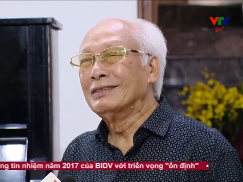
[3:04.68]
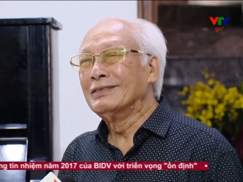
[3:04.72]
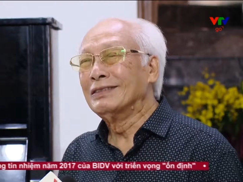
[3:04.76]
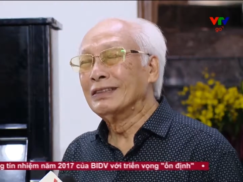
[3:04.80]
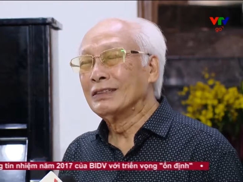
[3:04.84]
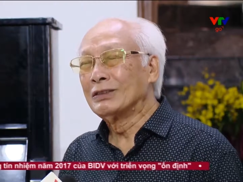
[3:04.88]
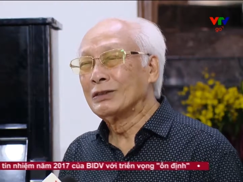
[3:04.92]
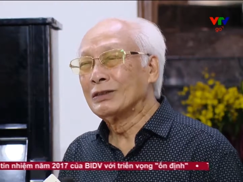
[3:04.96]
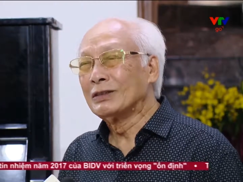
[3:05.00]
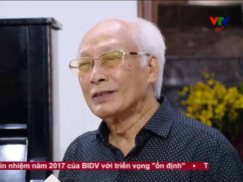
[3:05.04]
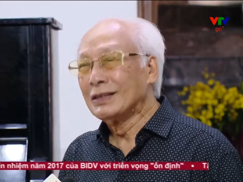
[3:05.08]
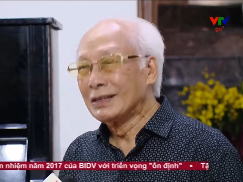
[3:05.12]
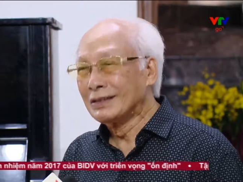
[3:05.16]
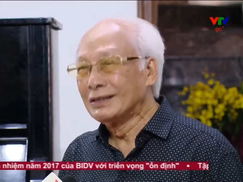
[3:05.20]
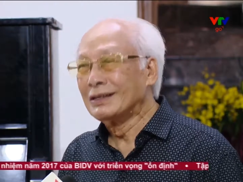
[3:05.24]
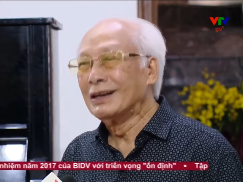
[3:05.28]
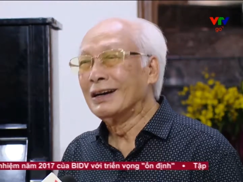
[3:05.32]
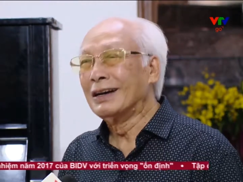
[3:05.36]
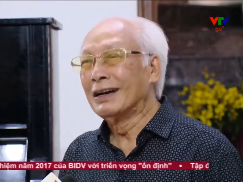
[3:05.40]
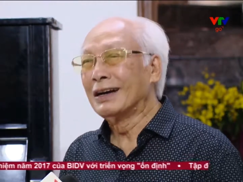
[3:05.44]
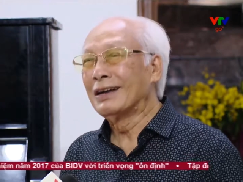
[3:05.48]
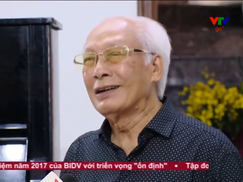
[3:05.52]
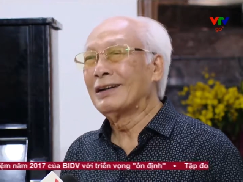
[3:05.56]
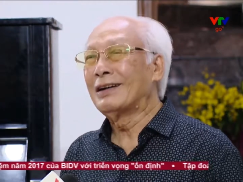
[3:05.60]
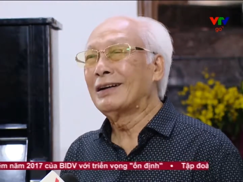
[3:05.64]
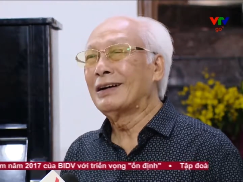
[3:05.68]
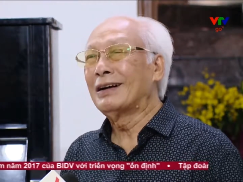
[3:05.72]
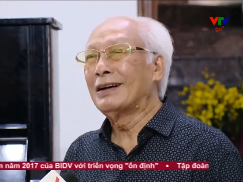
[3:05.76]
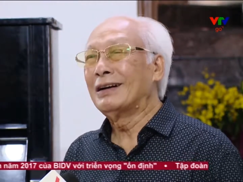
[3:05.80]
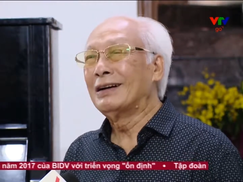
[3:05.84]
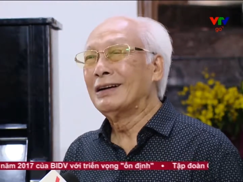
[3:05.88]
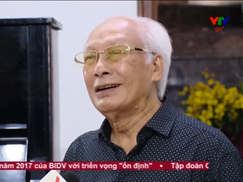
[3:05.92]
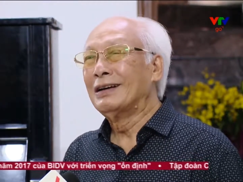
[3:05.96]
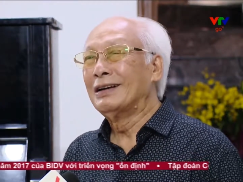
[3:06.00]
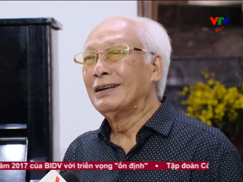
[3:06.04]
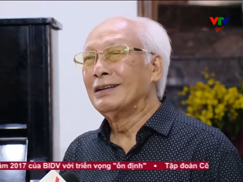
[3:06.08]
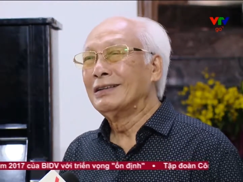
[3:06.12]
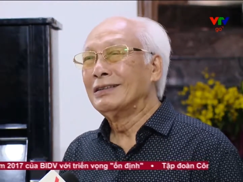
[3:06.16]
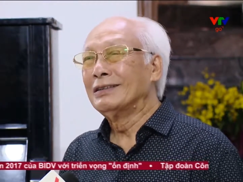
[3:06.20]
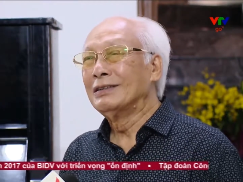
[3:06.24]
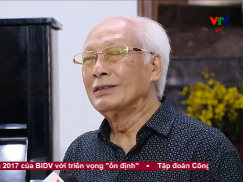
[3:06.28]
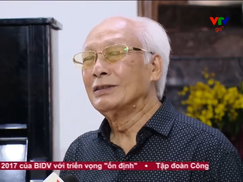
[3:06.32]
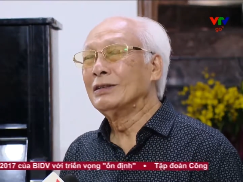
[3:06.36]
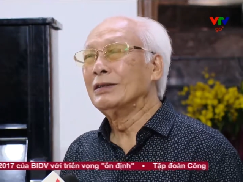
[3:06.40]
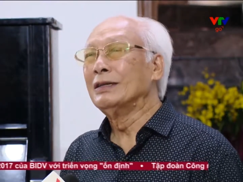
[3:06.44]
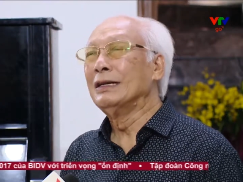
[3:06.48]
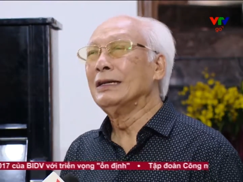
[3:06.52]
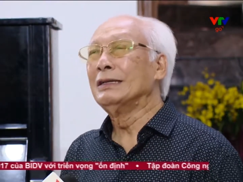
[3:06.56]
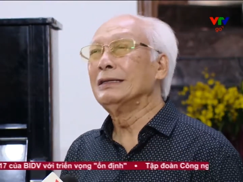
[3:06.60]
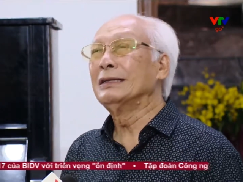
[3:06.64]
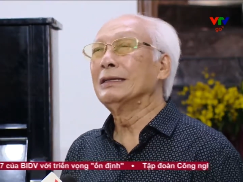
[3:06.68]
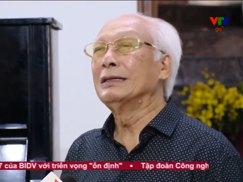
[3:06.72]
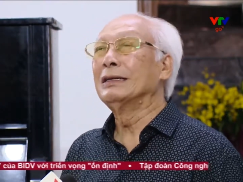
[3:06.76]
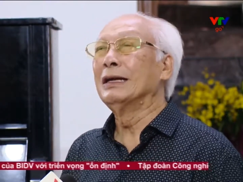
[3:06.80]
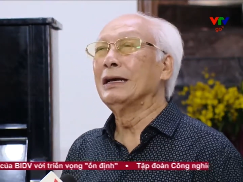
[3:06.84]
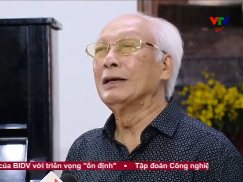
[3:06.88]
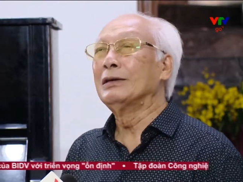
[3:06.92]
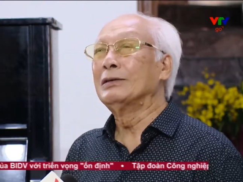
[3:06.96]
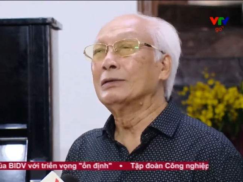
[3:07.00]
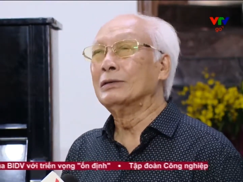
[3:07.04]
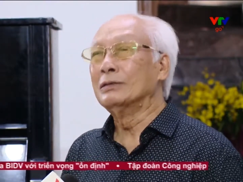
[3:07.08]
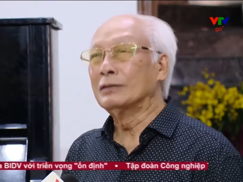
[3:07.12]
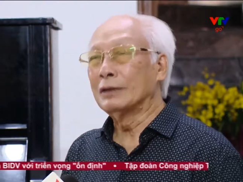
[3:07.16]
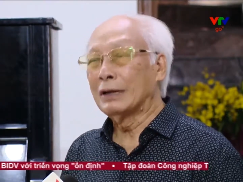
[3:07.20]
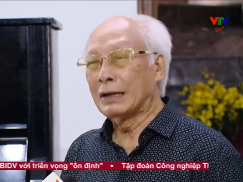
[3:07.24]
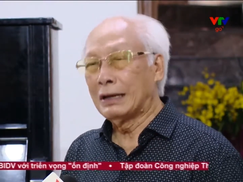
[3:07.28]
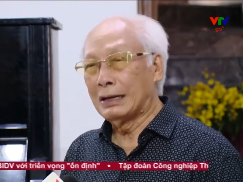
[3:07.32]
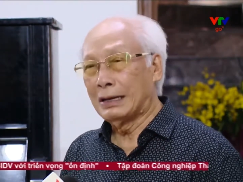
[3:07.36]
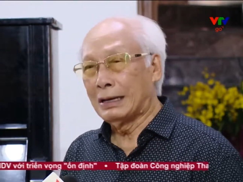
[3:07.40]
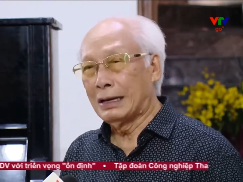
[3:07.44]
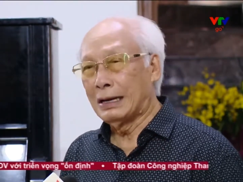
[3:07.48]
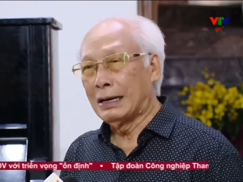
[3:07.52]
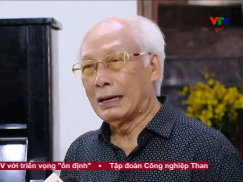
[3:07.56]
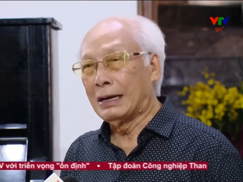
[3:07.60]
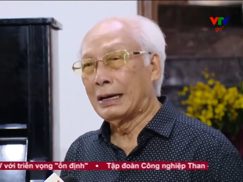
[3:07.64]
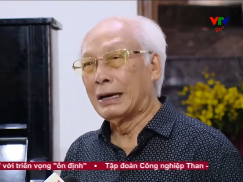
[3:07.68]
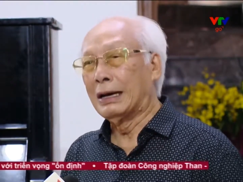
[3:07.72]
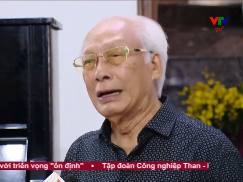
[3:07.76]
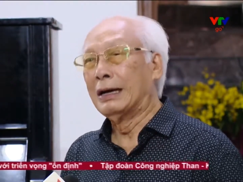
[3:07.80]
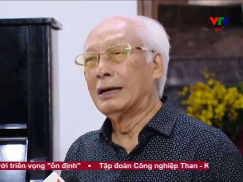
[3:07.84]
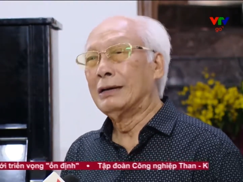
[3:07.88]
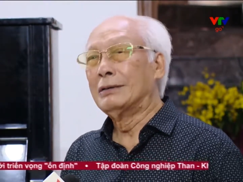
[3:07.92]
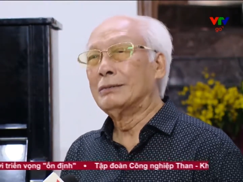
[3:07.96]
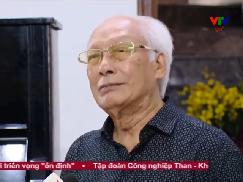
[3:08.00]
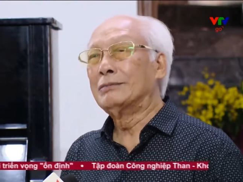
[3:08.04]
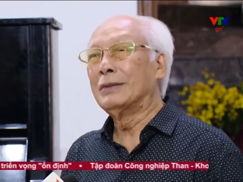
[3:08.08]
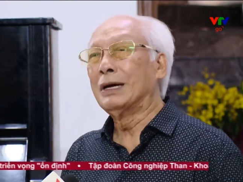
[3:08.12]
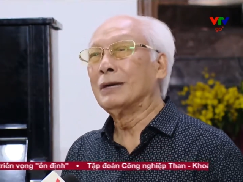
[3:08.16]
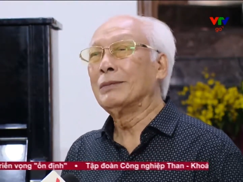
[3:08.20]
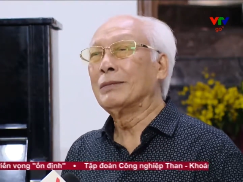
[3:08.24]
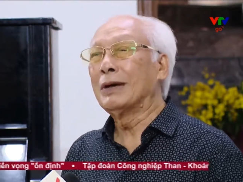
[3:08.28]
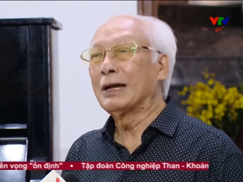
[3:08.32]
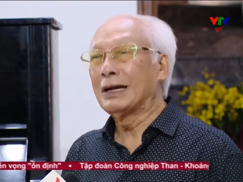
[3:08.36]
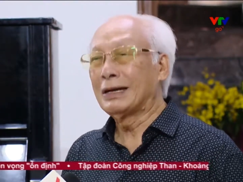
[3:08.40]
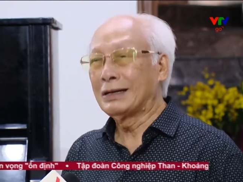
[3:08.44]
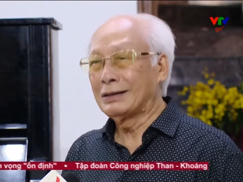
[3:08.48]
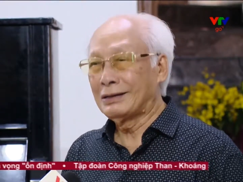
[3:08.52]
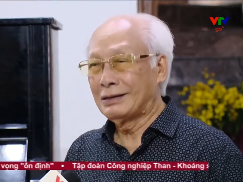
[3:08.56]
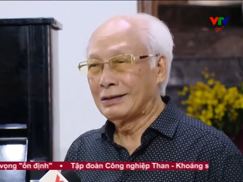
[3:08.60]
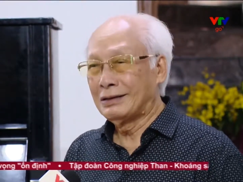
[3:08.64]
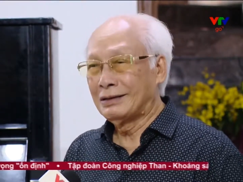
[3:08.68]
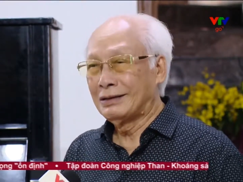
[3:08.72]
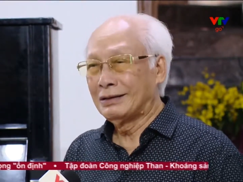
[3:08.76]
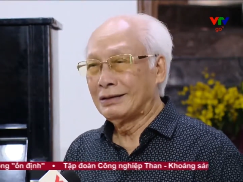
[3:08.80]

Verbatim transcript: và tôi được hưởng cái đó tôi nghĩ rằng đấy cũng đã là may mắn